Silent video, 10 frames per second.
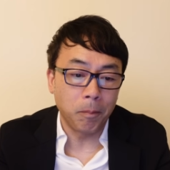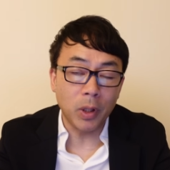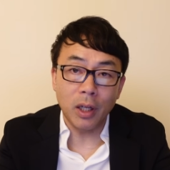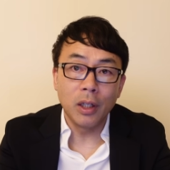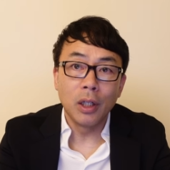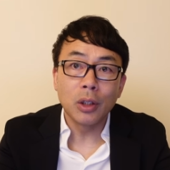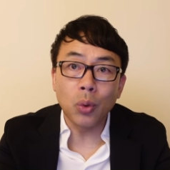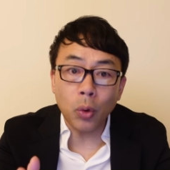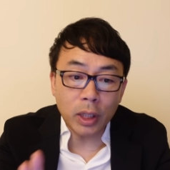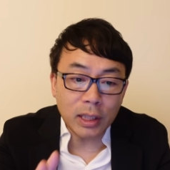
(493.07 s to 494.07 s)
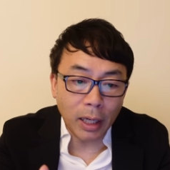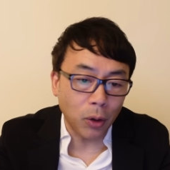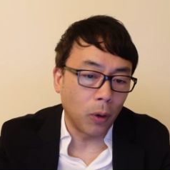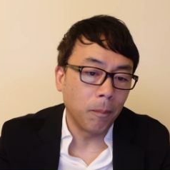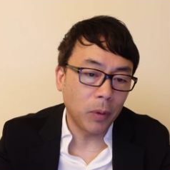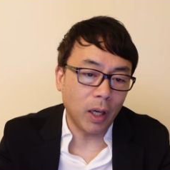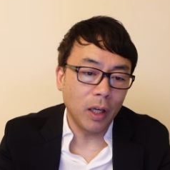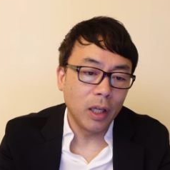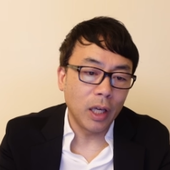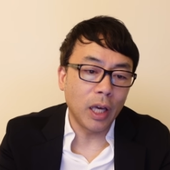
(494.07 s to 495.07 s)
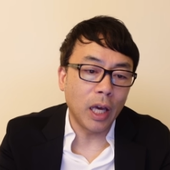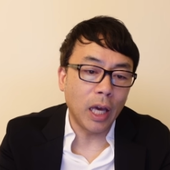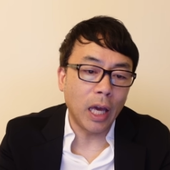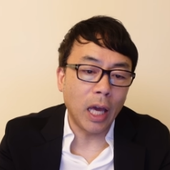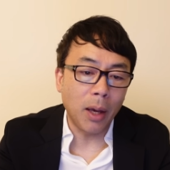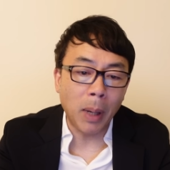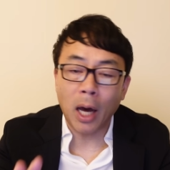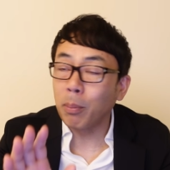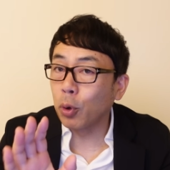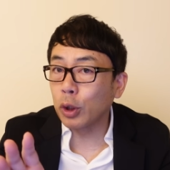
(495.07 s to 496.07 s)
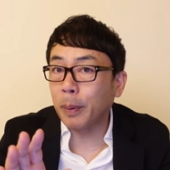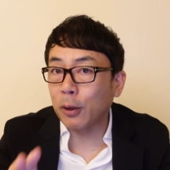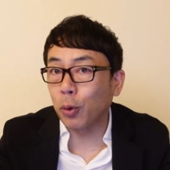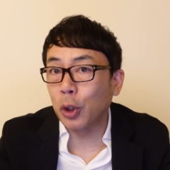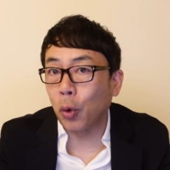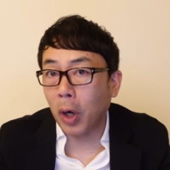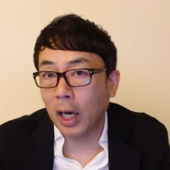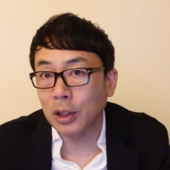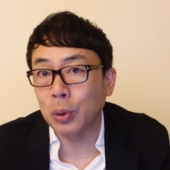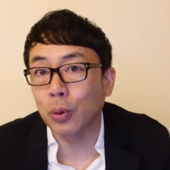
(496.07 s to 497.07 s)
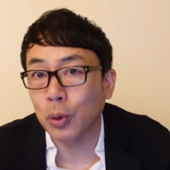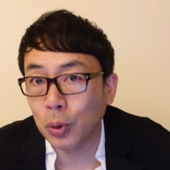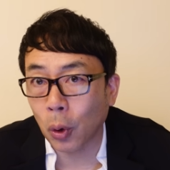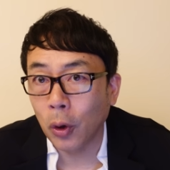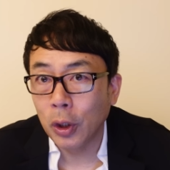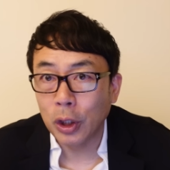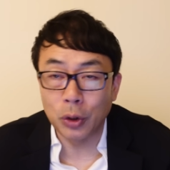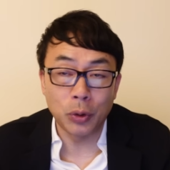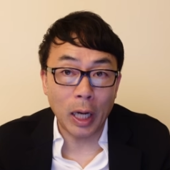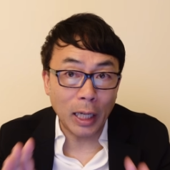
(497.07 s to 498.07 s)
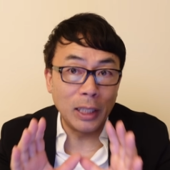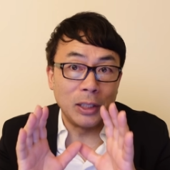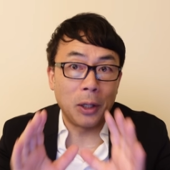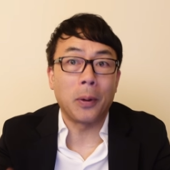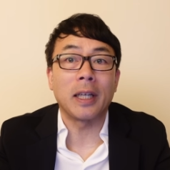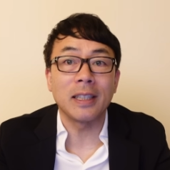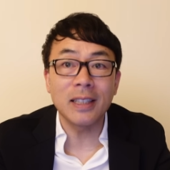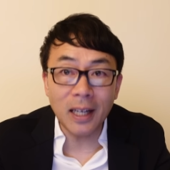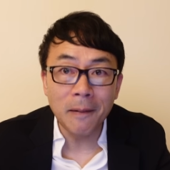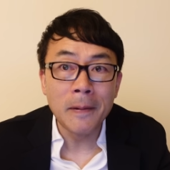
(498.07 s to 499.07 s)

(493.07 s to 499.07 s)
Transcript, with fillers: ね。そこで最後、ね、えー、まあ、プロスペクト理論が発動するという流れになるわけですね。